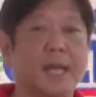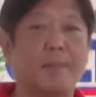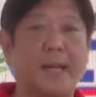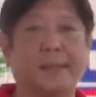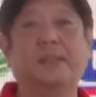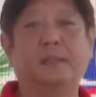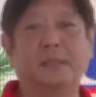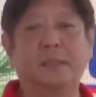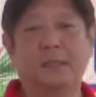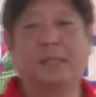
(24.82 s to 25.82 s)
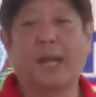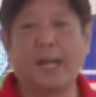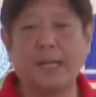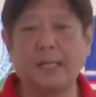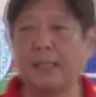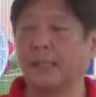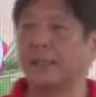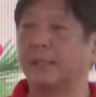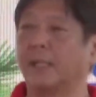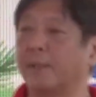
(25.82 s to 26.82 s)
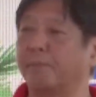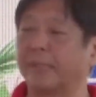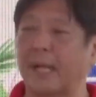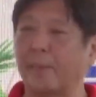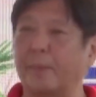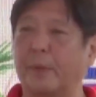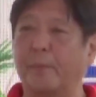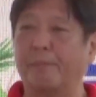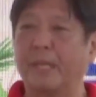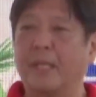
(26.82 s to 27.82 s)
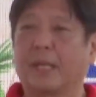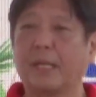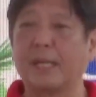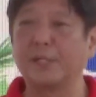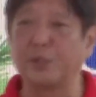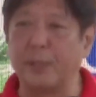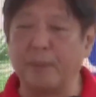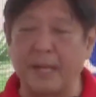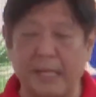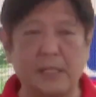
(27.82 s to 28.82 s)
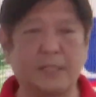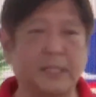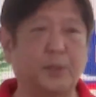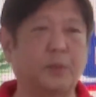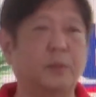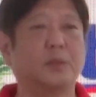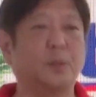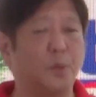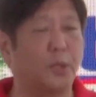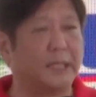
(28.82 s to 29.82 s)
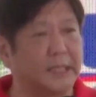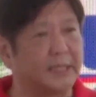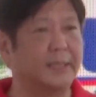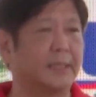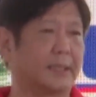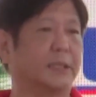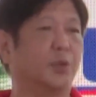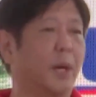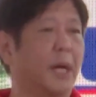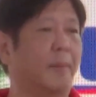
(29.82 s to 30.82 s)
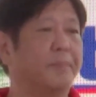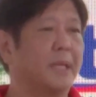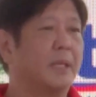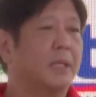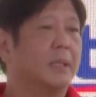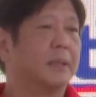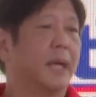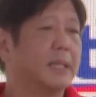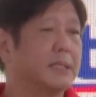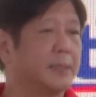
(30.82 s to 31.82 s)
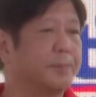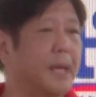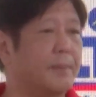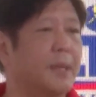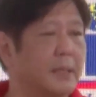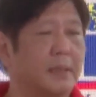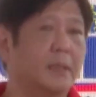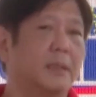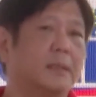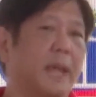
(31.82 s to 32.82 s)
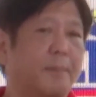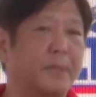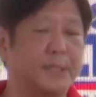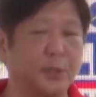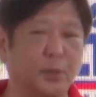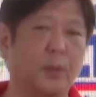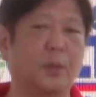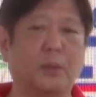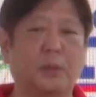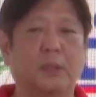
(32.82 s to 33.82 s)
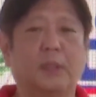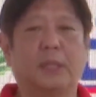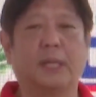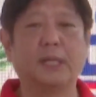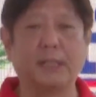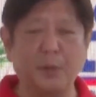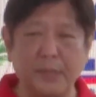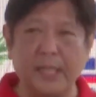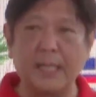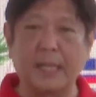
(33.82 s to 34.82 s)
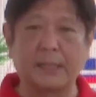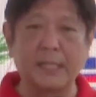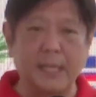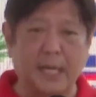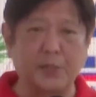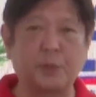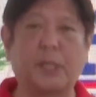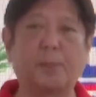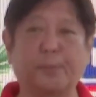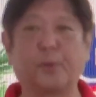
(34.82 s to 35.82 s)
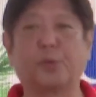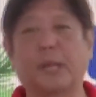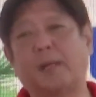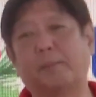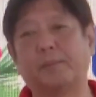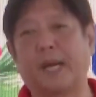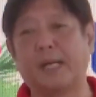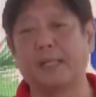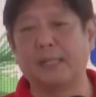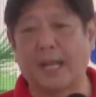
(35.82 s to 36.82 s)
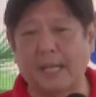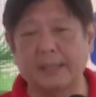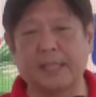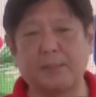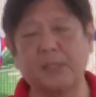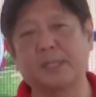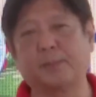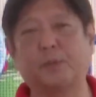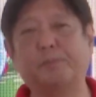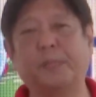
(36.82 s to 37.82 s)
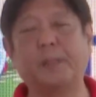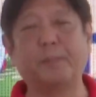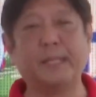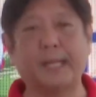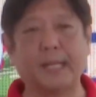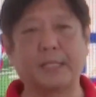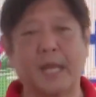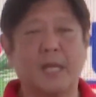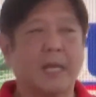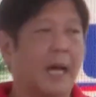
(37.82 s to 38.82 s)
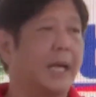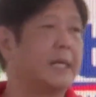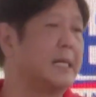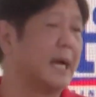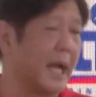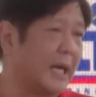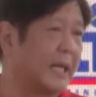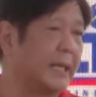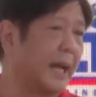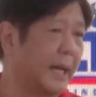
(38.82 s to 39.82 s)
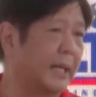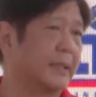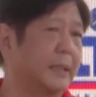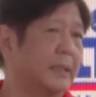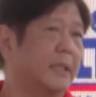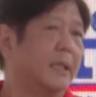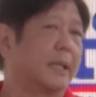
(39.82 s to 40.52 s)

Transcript: naman ang uh, naging patakbo. Kaya't yung ibang LGU gumawa na rin ng kadiwa. Naisip namin, dapat siguro eh, gawin na nating national program dahil lahat naman sa buong Pilipinas ay nangangailangan.